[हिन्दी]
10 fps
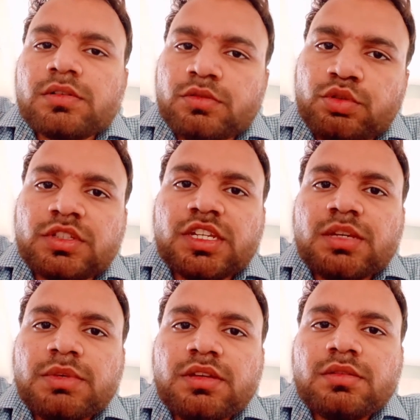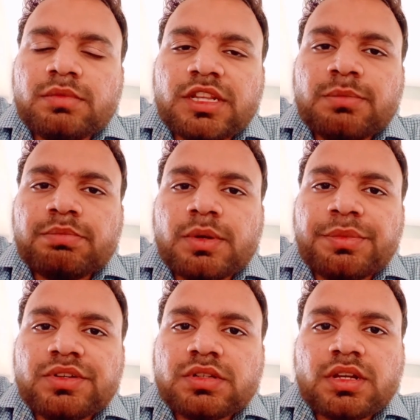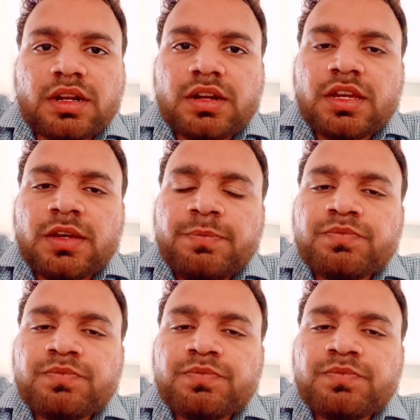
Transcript: खुद की भी मतलब प्रिपरेशन करनी है